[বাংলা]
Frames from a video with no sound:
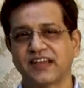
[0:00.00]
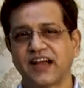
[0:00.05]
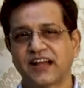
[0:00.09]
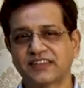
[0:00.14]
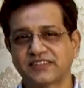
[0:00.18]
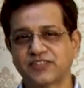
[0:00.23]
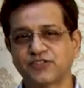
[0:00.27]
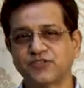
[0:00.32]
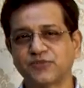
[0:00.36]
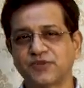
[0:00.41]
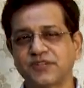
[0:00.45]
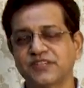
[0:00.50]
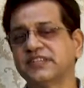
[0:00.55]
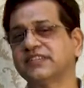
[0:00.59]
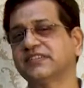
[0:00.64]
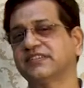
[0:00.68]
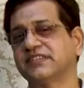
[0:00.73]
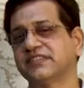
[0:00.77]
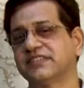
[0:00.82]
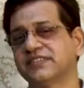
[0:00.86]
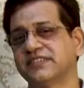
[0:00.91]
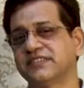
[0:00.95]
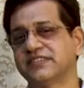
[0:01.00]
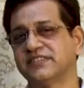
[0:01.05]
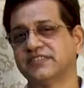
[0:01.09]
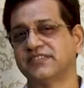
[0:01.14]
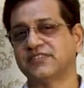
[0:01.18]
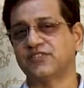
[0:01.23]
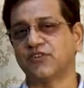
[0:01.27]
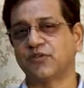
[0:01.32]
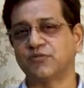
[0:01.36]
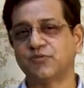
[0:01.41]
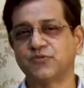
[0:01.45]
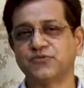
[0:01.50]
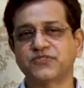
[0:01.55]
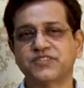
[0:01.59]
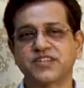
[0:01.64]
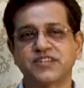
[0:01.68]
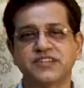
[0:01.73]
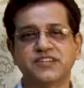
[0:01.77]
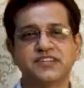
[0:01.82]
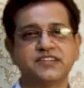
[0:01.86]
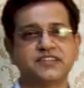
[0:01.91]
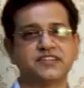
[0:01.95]
আজকে তোমাদের নবম
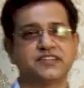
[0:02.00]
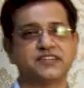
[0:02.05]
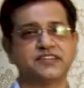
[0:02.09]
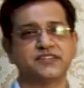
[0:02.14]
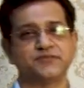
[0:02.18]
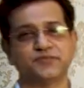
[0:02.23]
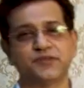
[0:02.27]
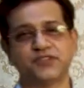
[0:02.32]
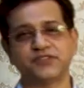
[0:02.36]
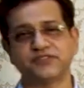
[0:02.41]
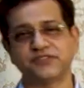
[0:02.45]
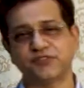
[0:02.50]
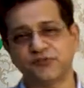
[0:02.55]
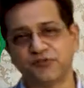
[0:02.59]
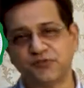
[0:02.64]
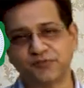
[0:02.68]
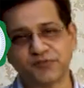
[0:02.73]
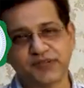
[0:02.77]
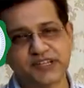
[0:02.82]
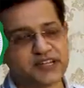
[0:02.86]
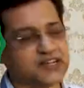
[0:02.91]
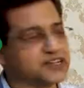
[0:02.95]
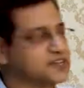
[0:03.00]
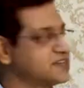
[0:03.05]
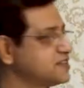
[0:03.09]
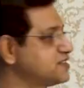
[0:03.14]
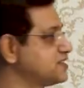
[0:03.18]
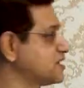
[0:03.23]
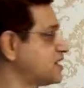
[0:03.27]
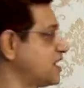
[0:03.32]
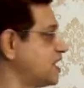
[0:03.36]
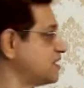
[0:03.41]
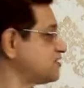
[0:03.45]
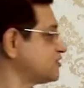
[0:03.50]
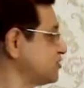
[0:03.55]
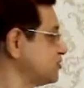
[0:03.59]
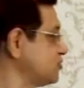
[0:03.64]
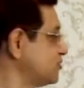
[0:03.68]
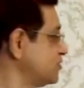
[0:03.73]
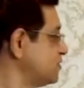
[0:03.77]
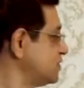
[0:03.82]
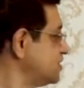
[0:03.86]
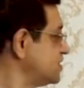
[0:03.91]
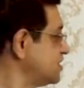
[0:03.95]
শ্রেণীর জীবন বিজ্ঞানের যে ক্লাস নিব
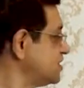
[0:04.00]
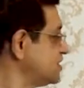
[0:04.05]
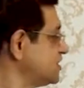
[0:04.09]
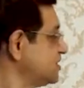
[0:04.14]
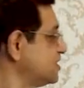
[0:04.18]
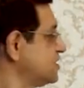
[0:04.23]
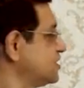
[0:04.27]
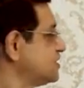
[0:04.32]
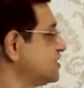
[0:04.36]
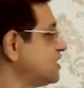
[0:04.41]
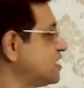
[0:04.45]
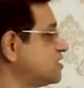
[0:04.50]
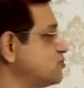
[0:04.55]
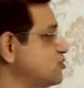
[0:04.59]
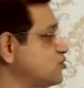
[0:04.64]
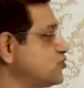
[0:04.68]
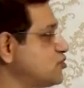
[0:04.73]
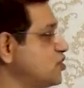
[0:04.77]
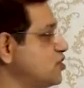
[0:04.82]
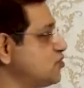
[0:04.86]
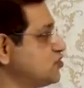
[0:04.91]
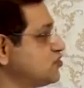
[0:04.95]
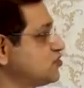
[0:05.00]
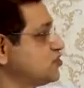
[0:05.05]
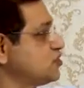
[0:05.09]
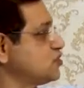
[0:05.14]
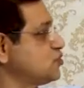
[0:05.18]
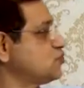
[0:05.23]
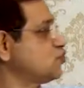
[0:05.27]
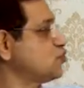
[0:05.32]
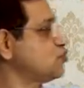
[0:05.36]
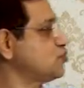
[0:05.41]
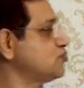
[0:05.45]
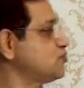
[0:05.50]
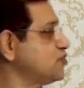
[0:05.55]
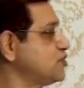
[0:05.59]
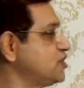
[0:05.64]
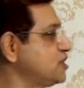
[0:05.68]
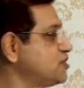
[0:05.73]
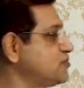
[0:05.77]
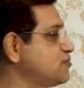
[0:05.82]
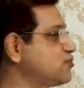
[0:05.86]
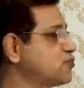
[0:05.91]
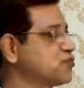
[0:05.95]
তার বিষয় হচ্ছে
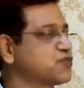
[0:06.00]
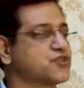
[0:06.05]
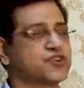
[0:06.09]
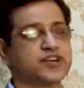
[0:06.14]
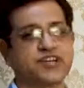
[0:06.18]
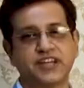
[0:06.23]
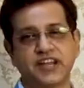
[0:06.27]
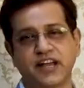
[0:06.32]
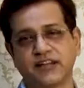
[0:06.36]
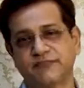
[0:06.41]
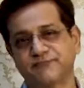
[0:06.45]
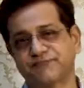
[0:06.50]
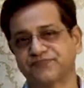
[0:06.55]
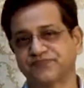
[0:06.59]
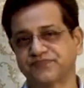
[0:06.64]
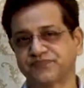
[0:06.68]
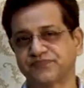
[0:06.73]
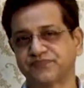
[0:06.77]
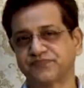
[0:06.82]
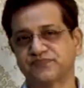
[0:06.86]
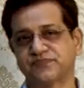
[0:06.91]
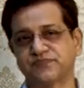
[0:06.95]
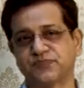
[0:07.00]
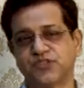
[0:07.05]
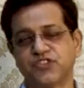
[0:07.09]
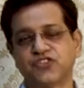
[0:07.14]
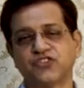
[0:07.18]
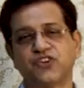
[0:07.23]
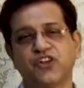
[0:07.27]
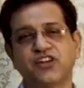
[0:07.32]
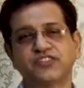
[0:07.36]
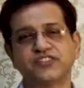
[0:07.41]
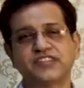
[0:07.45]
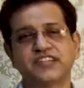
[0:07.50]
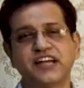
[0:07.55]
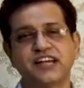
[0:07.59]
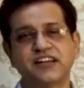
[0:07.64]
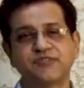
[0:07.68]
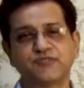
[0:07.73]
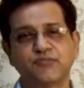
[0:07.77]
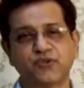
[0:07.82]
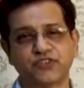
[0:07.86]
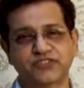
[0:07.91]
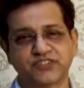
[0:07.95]
জৈবনিক প্রক্রিয়া ফিজিওলজিক্যাল
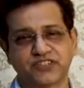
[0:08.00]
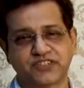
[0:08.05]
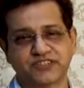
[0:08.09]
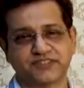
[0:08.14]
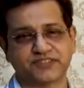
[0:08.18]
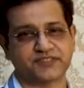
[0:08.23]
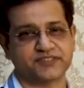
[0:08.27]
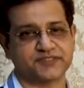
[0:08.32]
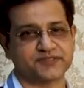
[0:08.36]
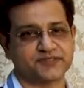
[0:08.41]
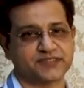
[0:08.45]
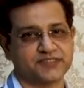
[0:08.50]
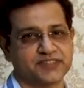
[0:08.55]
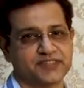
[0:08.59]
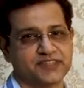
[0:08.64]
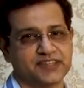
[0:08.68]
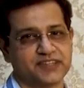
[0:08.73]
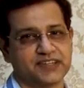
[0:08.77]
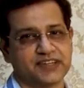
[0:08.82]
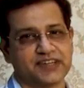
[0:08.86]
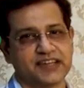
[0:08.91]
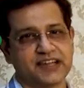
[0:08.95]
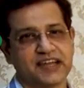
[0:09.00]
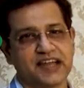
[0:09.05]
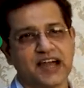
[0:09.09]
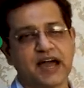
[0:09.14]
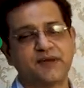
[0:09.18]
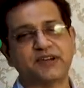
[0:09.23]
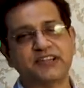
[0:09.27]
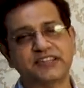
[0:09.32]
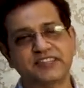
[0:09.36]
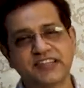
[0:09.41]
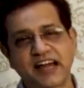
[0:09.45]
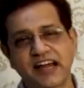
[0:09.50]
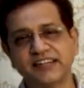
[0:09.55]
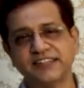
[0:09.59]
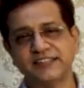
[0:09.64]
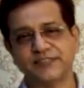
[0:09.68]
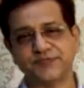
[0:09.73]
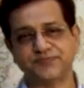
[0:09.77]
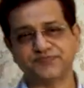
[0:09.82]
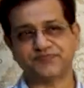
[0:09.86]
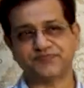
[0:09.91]
প্রসেস আমরা জানি